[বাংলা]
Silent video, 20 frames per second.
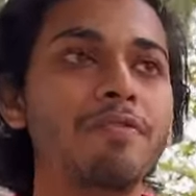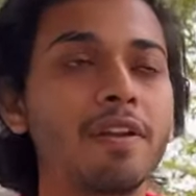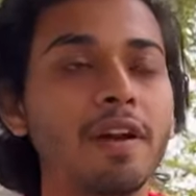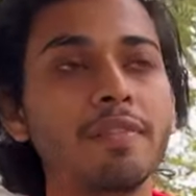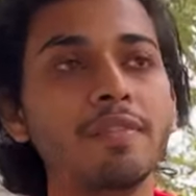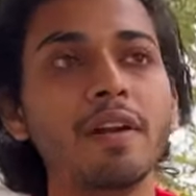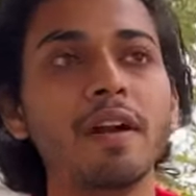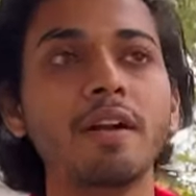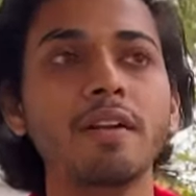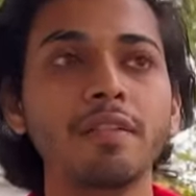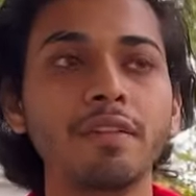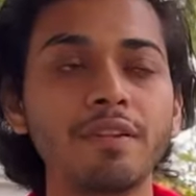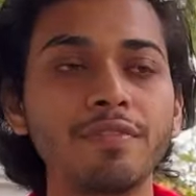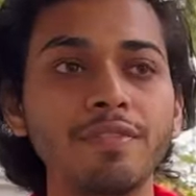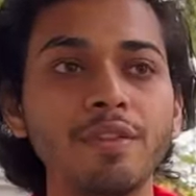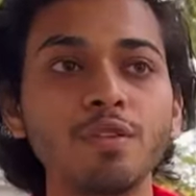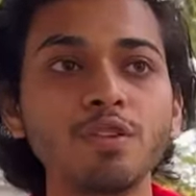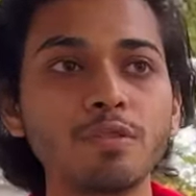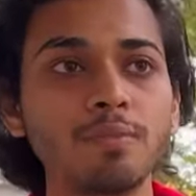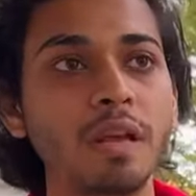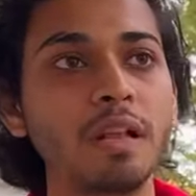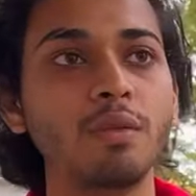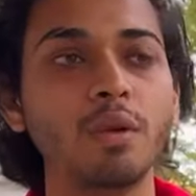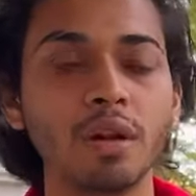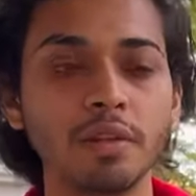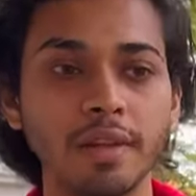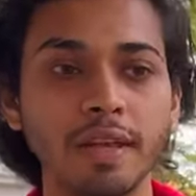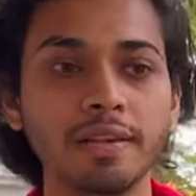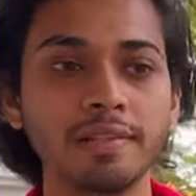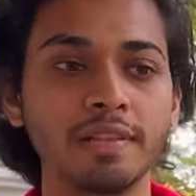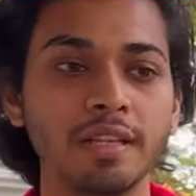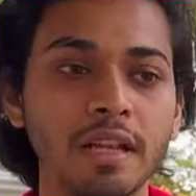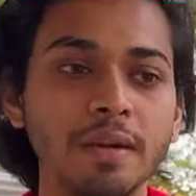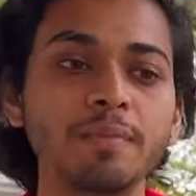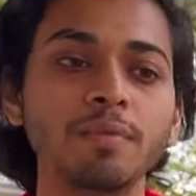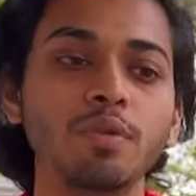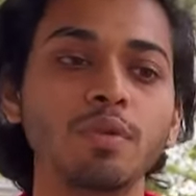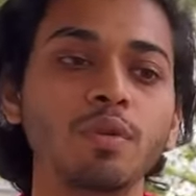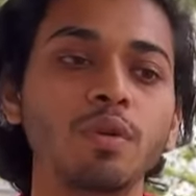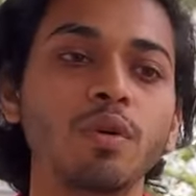ফ্রেন্ডদের রিফিউজ মেলগুলো দেখছিলাম
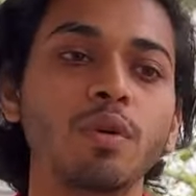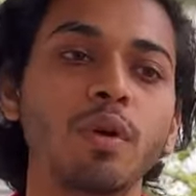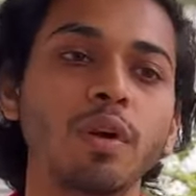তো